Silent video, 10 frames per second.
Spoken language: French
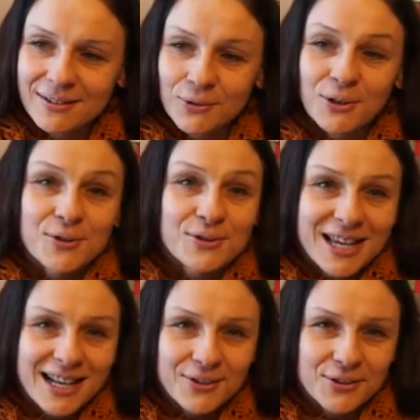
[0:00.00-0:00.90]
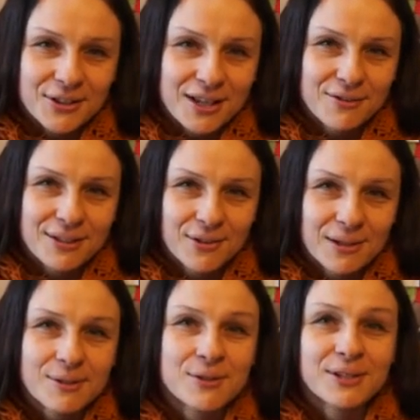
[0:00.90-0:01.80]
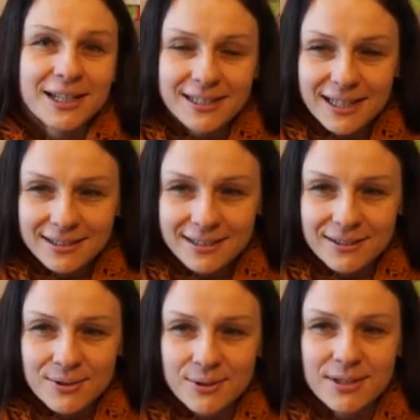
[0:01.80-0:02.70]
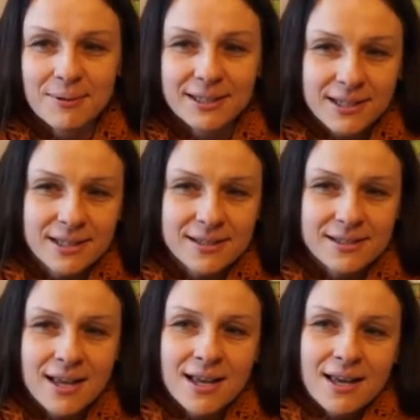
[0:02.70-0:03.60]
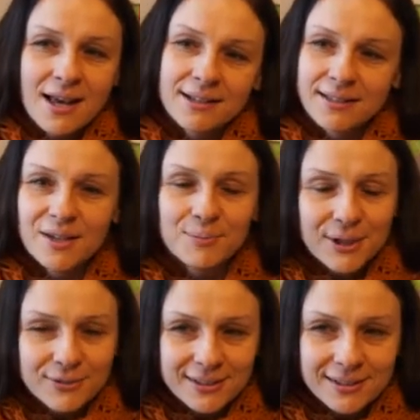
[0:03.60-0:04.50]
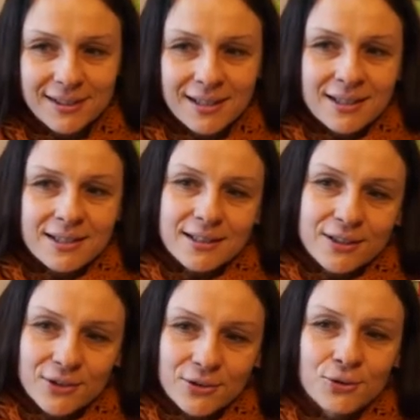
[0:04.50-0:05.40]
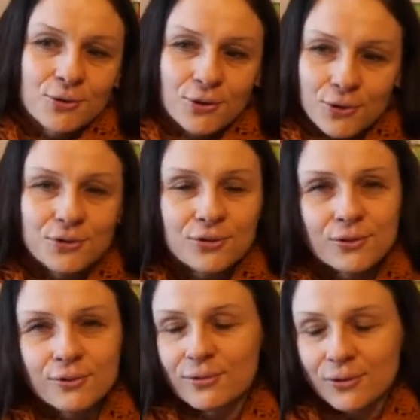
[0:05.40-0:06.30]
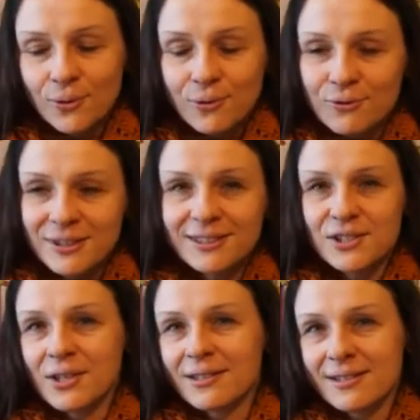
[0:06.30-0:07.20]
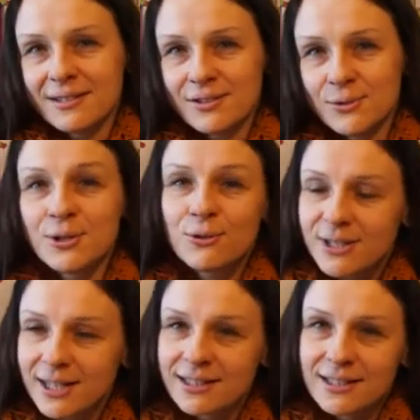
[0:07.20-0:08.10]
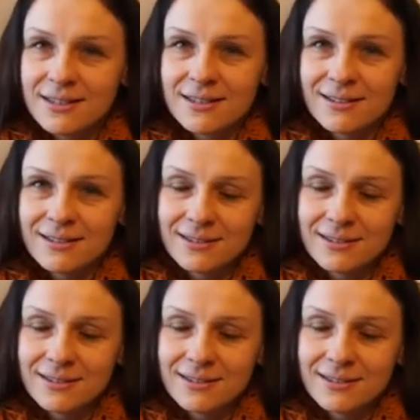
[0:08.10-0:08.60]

dans la sociale donc je travaille dans la maison des retraites, je suis animatrice, art thérapeute et donc l'autre temps en fait je, je suis illustratrice